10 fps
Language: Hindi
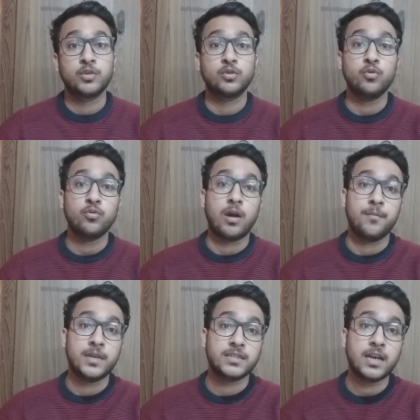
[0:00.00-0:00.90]
तो
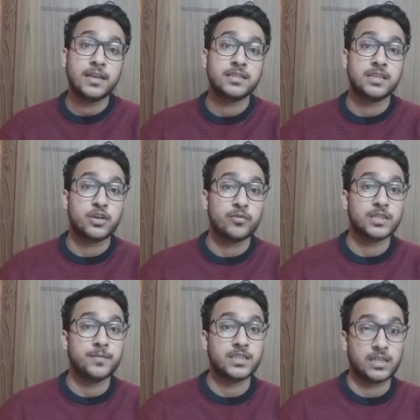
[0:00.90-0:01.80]
हमेशा एक
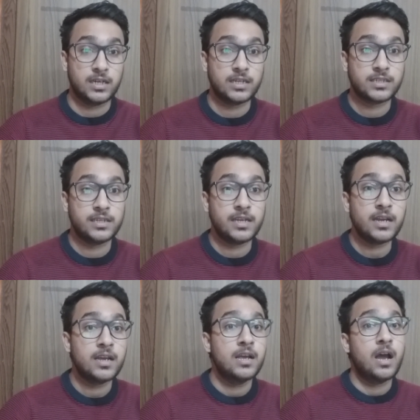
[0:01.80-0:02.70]
सीक्वेंस में चलना
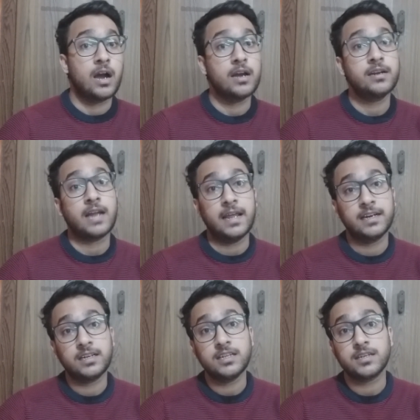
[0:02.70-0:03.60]
चाहिए अगर
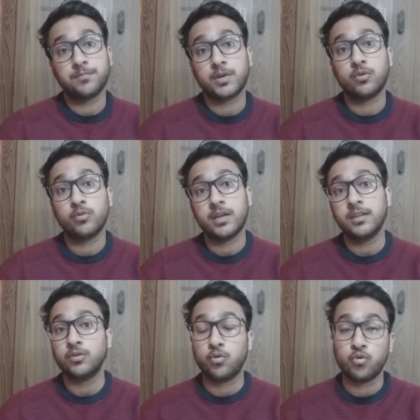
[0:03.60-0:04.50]
डायरेक्टली जंप करोगे
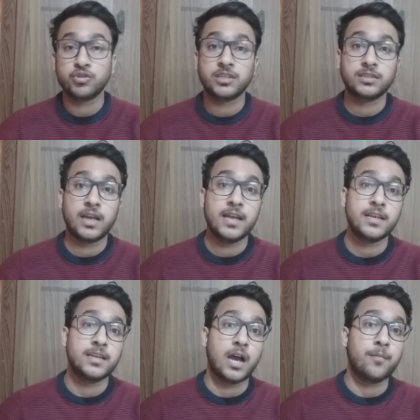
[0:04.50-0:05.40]
तो हो सकता है
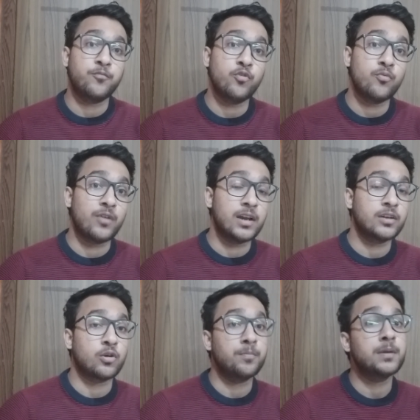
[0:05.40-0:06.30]
कि आप वो वाला
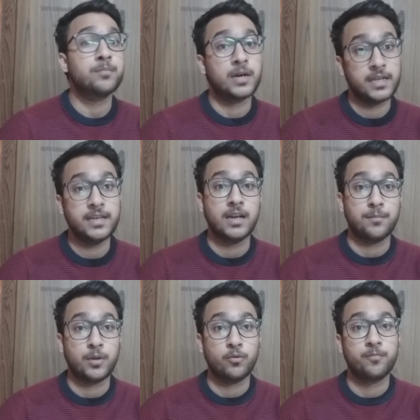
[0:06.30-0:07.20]
टॉपिक पढ़ ही ना
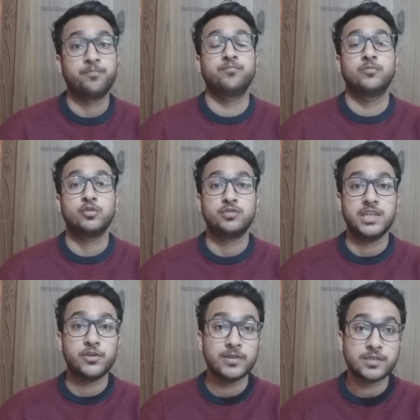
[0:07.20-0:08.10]
पाओ तो
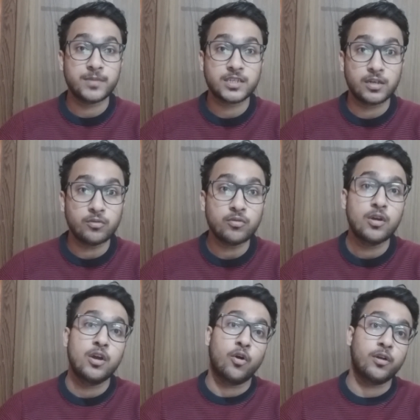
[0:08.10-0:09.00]
सीक्वेंस में चलो
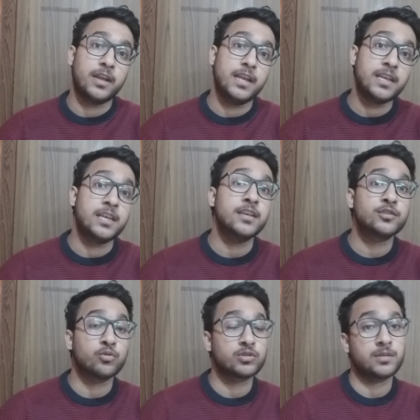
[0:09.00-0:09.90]
और एक ही
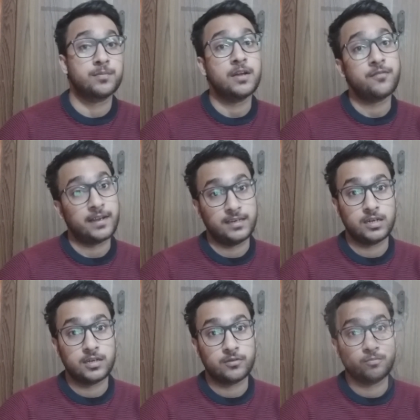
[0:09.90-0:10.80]
सोर्स अपना फाइनल
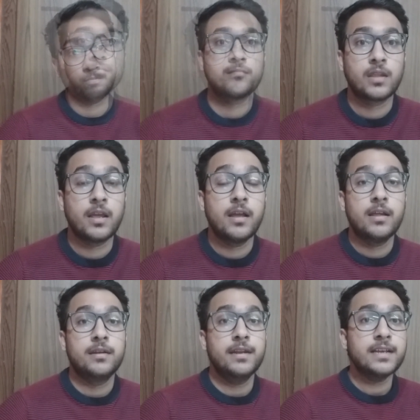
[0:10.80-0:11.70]

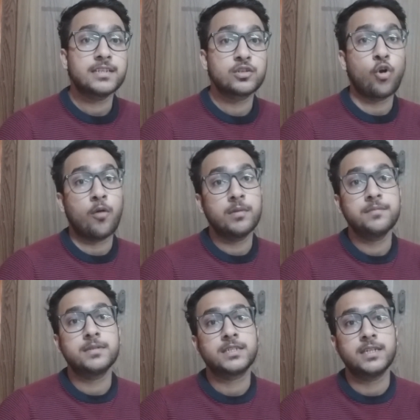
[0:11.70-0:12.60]
करो नेक्स्ट कॉमन
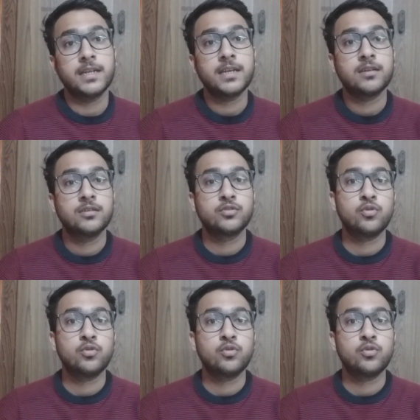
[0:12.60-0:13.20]
मिस्टेक जो